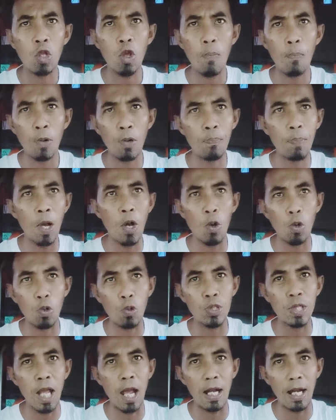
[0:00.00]
ataupun
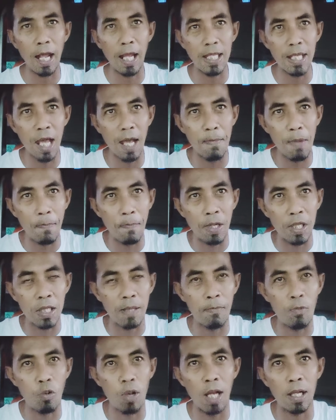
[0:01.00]
pengurus yang lainnya
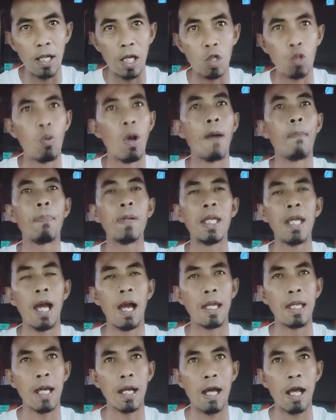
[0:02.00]
mempertemukan kedua
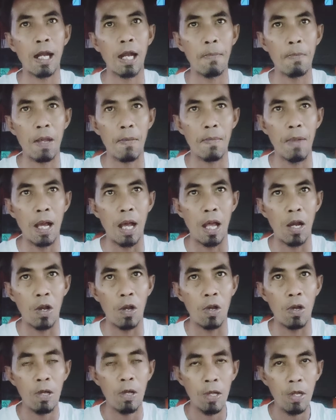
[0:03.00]
pihak ya karena memang
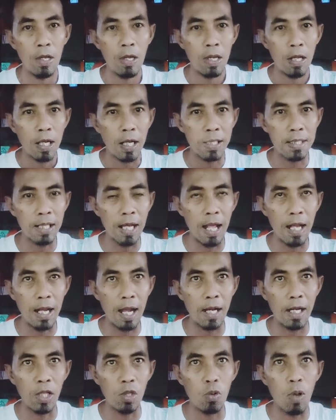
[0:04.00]
kalau
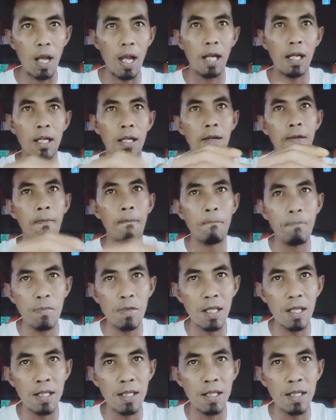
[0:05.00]
kecelakaan itu akan